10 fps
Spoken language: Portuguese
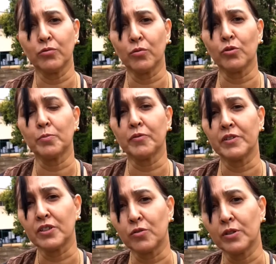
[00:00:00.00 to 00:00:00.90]
junto com os
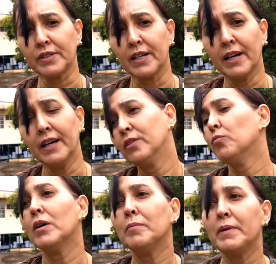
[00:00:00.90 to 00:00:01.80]
professores,
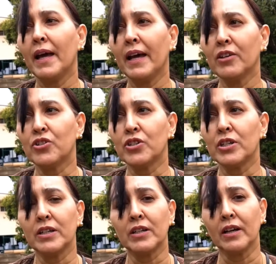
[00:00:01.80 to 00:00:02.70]
num
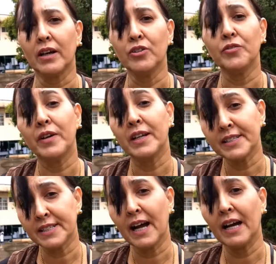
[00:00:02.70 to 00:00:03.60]
ambiente
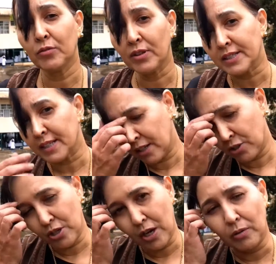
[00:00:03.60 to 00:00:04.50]
diferenciado da sala
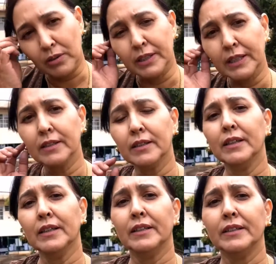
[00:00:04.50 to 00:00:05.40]
de aula, né?
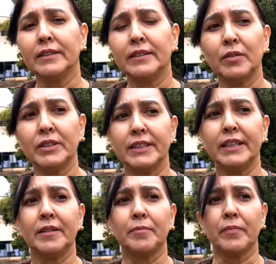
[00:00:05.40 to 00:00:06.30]
Então,
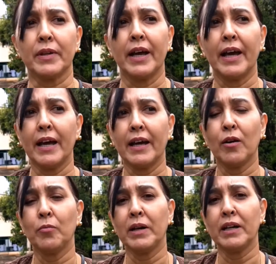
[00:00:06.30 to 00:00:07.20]
assim, é
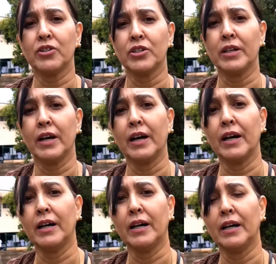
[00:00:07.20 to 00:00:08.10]
realmente
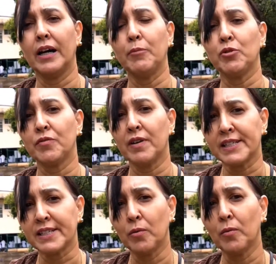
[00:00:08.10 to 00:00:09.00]
a
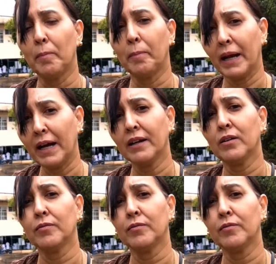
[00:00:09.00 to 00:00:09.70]
motivação para